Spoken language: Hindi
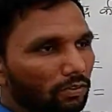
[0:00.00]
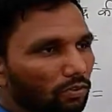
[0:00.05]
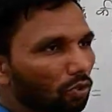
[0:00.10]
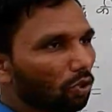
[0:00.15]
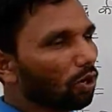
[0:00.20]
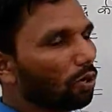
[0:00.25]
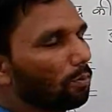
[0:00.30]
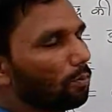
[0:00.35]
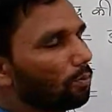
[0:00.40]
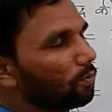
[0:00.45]

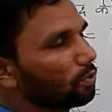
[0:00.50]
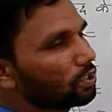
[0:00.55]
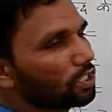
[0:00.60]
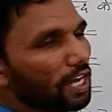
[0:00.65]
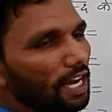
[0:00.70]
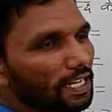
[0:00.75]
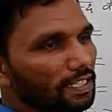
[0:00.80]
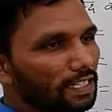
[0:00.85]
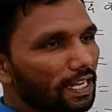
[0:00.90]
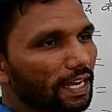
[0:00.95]
तो मुझे
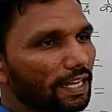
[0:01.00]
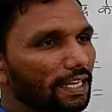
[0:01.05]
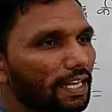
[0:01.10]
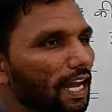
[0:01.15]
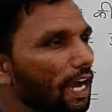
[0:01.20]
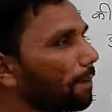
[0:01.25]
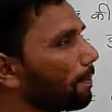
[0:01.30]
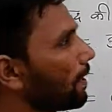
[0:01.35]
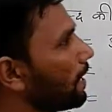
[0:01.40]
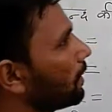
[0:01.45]
आशा है कि
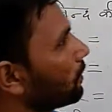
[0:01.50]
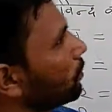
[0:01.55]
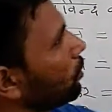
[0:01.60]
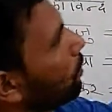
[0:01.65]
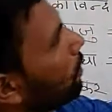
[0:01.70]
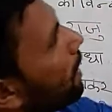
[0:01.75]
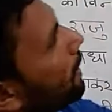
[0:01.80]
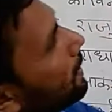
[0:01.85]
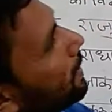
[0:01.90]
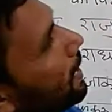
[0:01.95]
आप एक दो
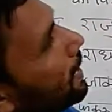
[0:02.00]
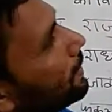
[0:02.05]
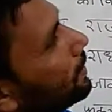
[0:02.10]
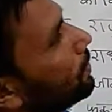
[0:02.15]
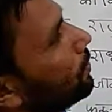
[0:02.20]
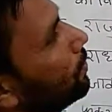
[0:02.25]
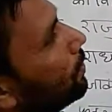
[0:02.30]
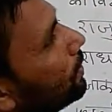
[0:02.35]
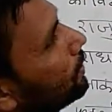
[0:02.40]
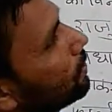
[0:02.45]
बार याद
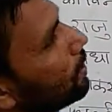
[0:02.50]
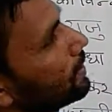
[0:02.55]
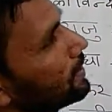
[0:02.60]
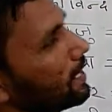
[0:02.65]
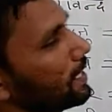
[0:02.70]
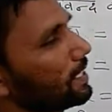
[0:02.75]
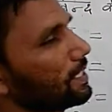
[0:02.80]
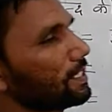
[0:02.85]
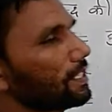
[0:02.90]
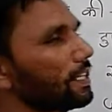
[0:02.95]
करोगे तो
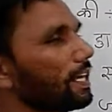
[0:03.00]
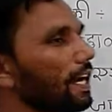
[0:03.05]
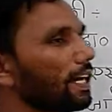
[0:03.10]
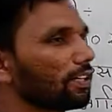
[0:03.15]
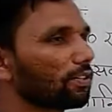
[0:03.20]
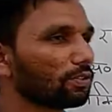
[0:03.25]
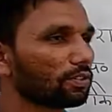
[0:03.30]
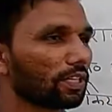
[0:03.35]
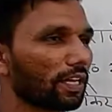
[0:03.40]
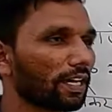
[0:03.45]
आसानी से
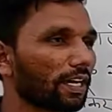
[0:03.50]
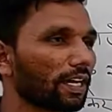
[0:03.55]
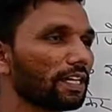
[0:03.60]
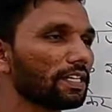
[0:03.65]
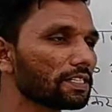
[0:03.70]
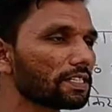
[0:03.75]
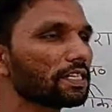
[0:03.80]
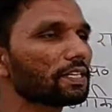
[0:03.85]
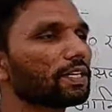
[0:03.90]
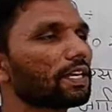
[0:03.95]
याद हो जाएंगे
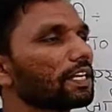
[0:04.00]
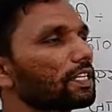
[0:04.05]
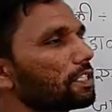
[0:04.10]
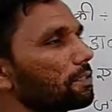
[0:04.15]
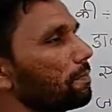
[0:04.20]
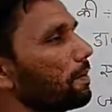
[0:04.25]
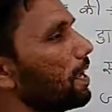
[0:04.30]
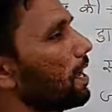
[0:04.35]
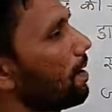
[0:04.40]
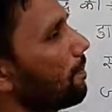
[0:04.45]
इसी
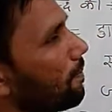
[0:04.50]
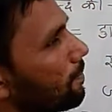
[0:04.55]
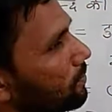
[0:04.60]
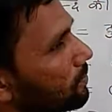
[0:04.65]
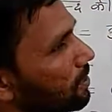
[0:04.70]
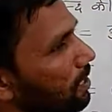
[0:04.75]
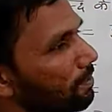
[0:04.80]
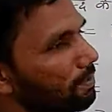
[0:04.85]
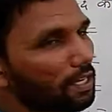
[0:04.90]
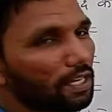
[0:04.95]
ट्रिक्स में हम
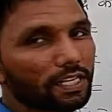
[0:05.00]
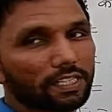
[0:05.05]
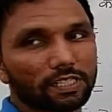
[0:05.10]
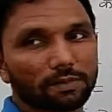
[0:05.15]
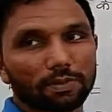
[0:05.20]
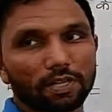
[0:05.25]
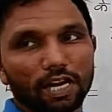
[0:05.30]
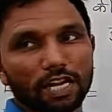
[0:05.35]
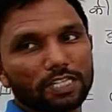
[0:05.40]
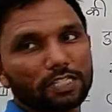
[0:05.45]
सभी के
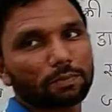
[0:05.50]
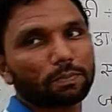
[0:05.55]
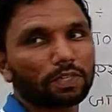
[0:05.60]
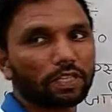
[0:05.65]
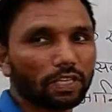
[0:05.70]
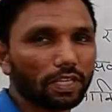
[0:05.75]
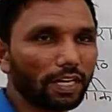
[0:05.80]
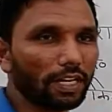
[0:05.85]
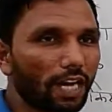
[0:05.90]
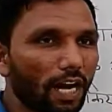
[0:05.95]
सभी
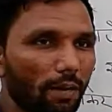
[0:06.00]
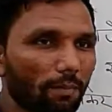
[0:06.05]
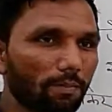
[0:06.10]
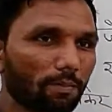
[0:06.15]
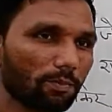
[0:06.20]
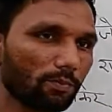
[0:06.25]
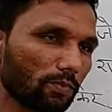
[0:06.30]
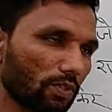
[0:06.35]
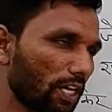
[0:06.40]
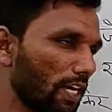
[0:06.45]
राष्ट्रपति के नाम
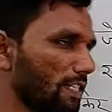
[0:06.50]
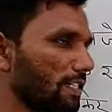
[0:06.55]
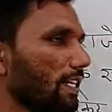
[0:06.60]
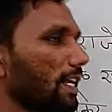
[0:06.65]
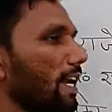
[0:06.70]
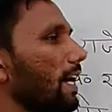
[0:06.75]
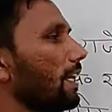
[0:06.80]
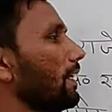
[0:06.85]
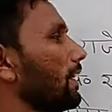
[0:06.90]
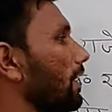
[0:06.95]
कैसे याद